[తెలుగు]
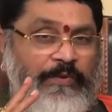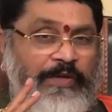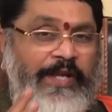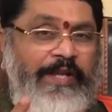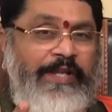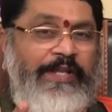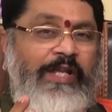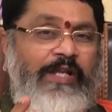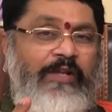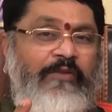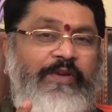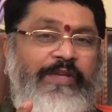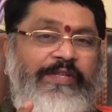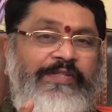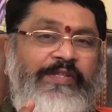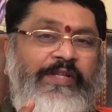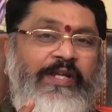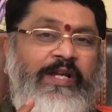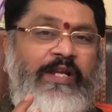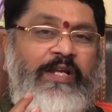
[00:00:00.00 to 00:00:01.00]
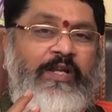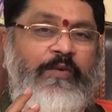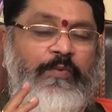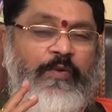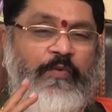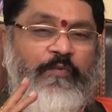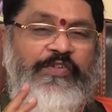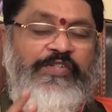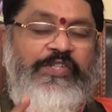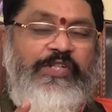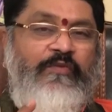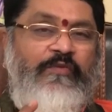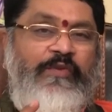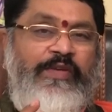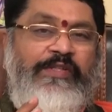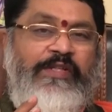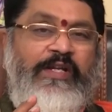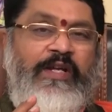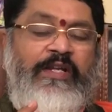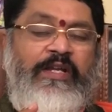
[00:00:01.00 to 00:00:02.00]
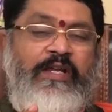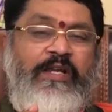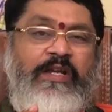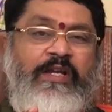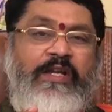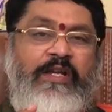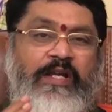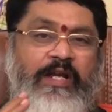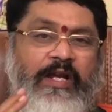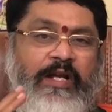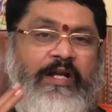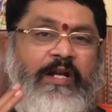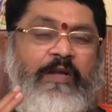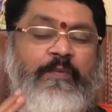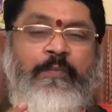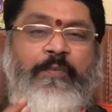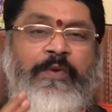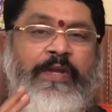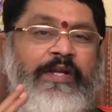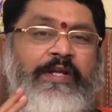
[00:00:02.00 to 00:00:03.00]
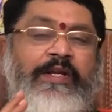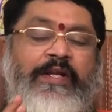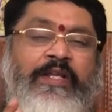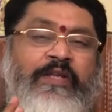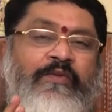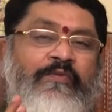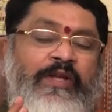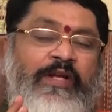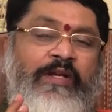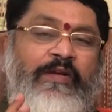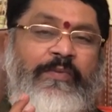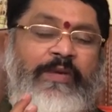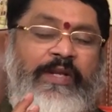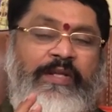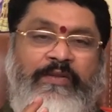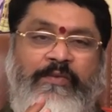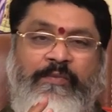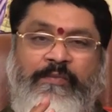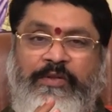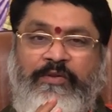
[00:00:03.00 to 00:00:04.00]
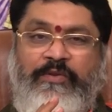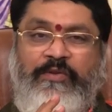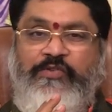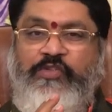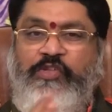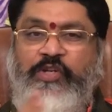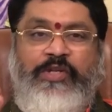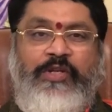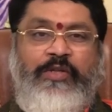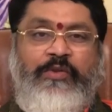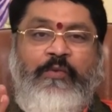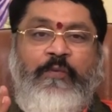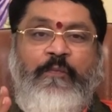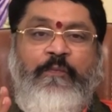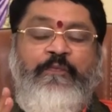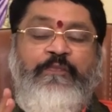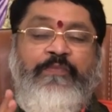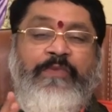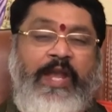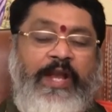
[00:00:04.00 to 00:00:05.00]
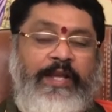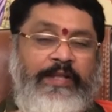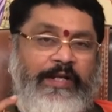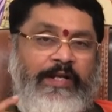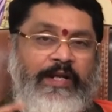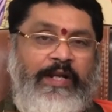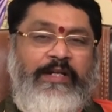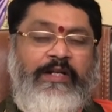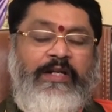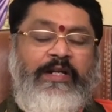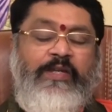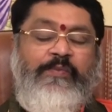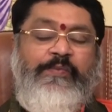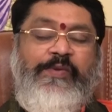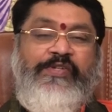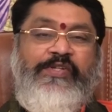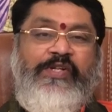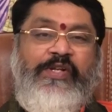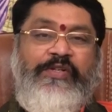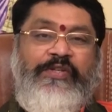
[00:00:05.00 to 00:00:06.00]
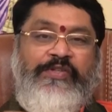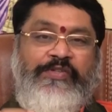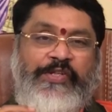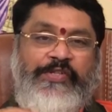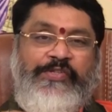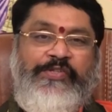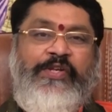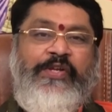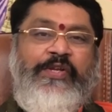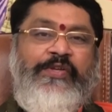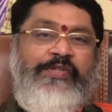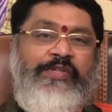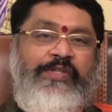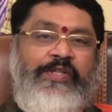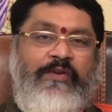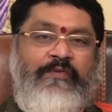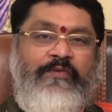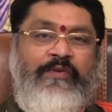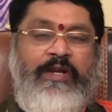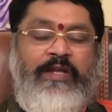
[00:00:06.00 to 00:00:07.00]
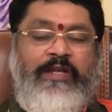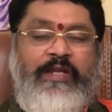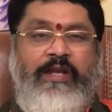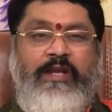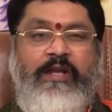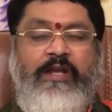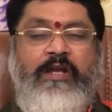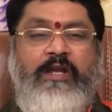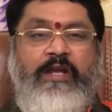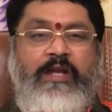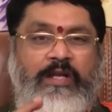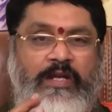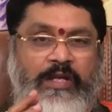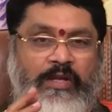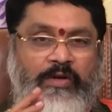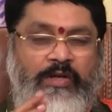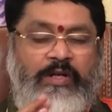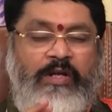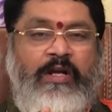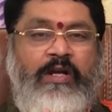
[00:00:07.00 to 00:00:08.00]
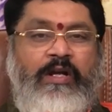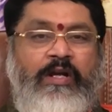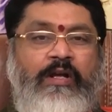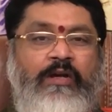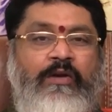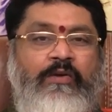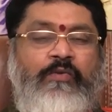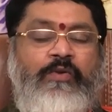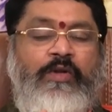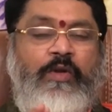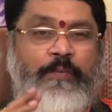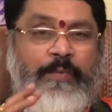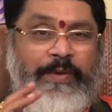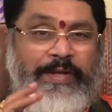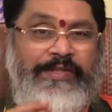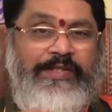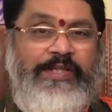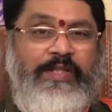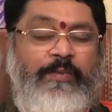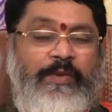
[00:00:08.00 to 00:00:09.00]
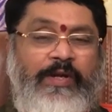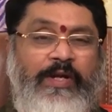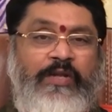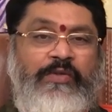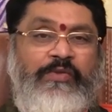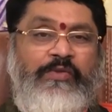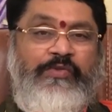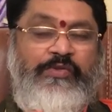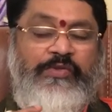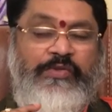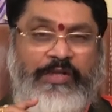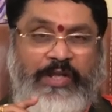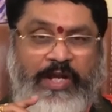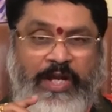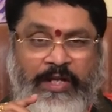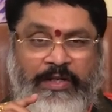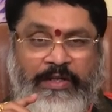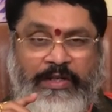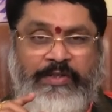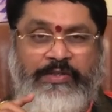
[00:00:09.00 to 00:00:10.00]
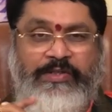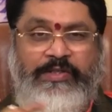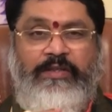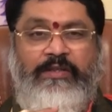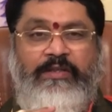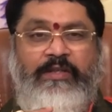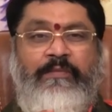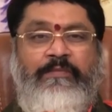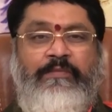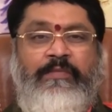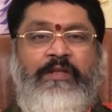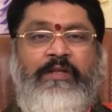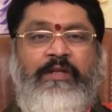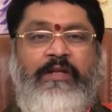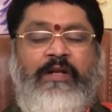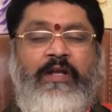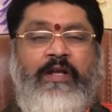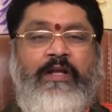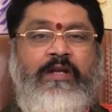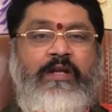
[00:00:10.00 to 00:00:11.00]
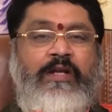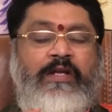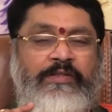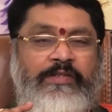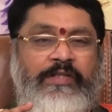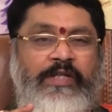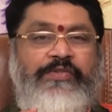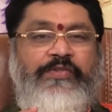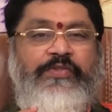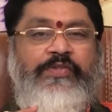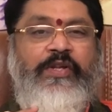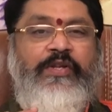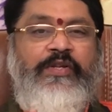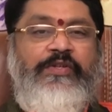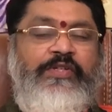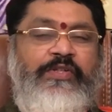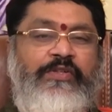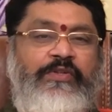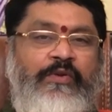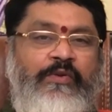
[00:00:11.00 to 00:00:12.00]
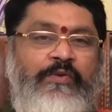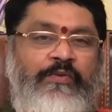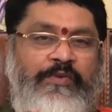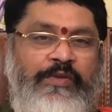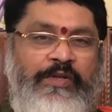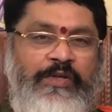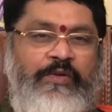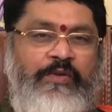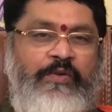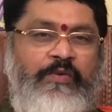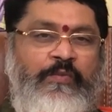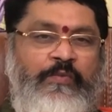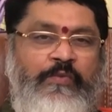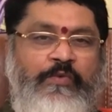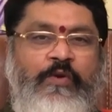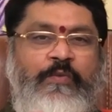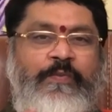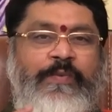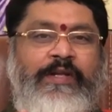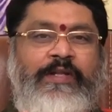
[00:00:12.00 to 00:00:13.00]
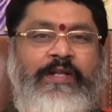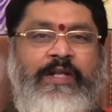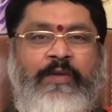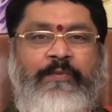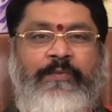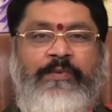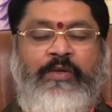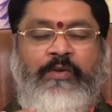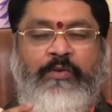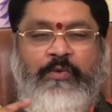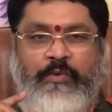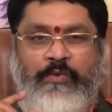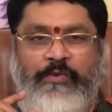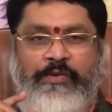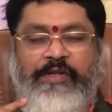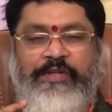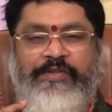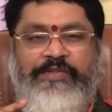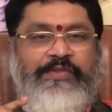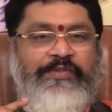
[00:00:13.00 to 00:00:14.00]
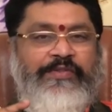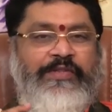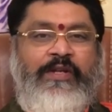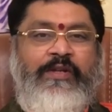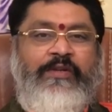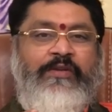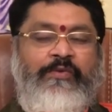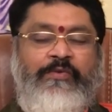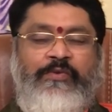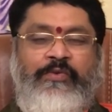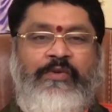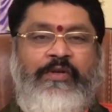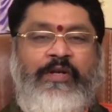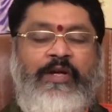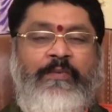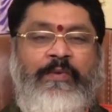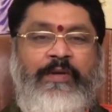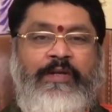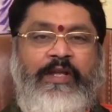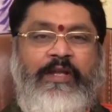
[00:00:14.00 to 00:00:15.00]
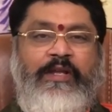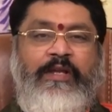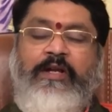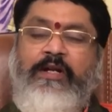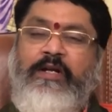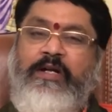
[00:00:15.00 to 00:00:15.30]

కెరియర్ వైజ్ కానీ ప్రొఫెషనల్ వైజ్ కానీ ఎక్కడ బ్రేక్ అనేది ఇవ్వడానికి ప్రయత్నం మాత్రం చేయదు అయితే ఇక్కడ ఏంటంటే ప్రత్యేకంగా జ్యేష్ఠ నక్షత్రం వాళ్ళకి ఈ యొక్క ఉన్న పరిస్థితి ప్రకారం చూస్తుంటే ఆ నక్షత్రం మీద ఇక్కడ జ్యేష్ఠ నక్షత్రం రెండు మూడు పాదాల మీద గురుడు యొక్క సంచారం అవుతుంది కాబట్టి